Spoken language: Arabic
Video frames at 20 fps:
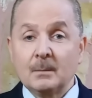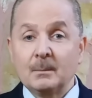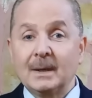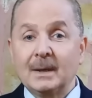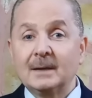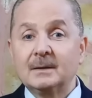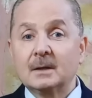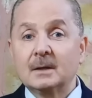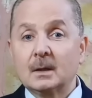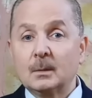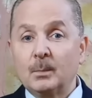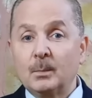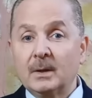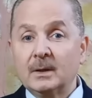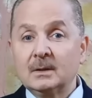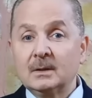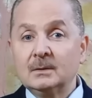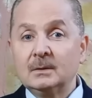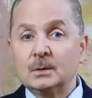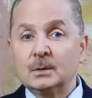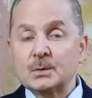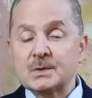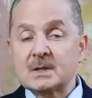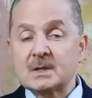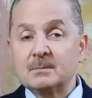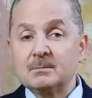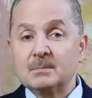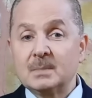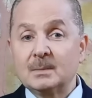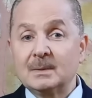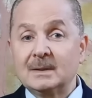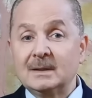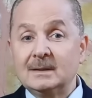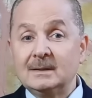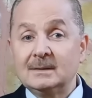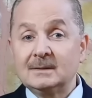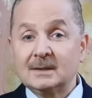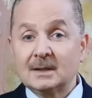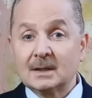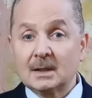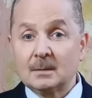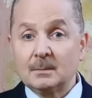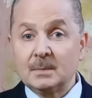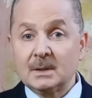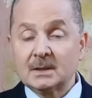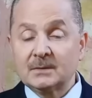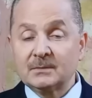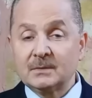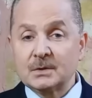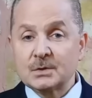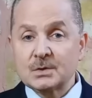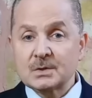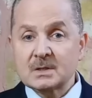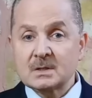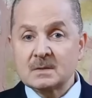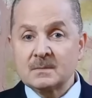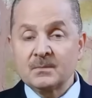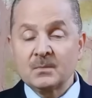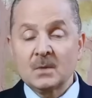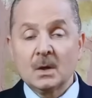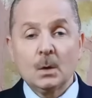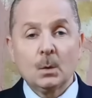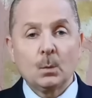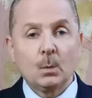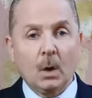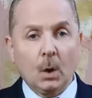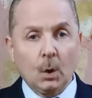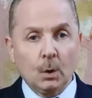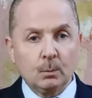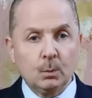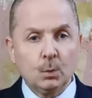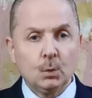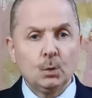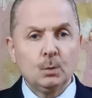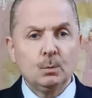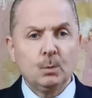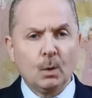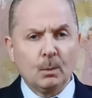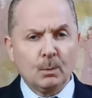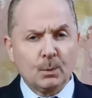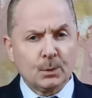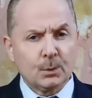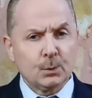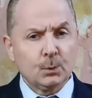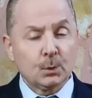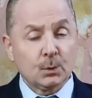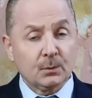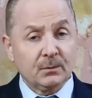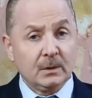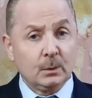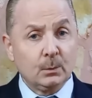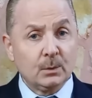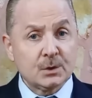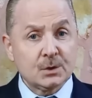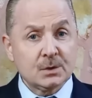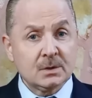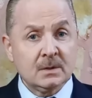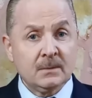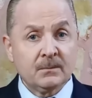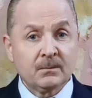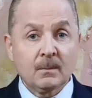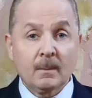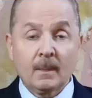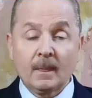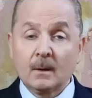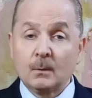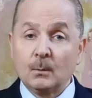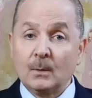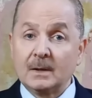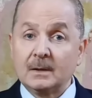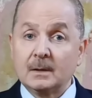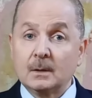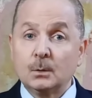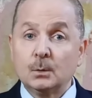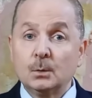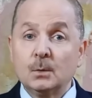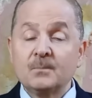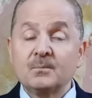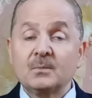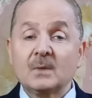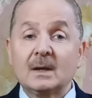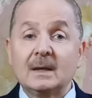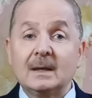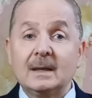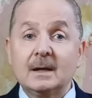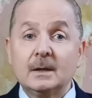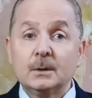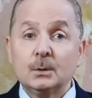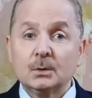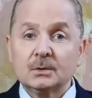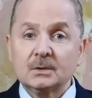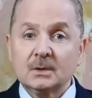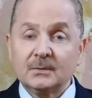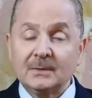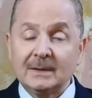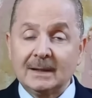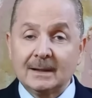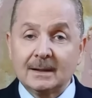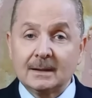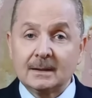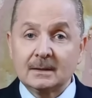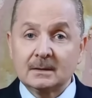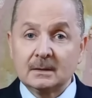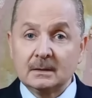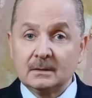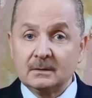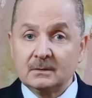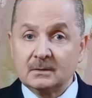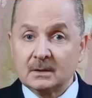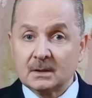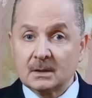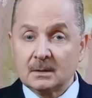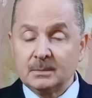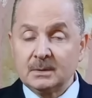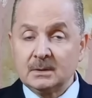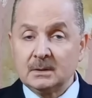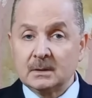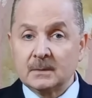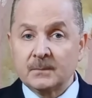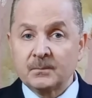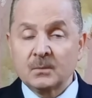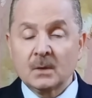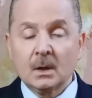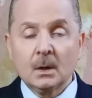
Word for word: بأن البيض يسبب الالتهابات في الجسم وحبوب وبثور في الوجه وأنه لا يعطى في الحالات الالتهابية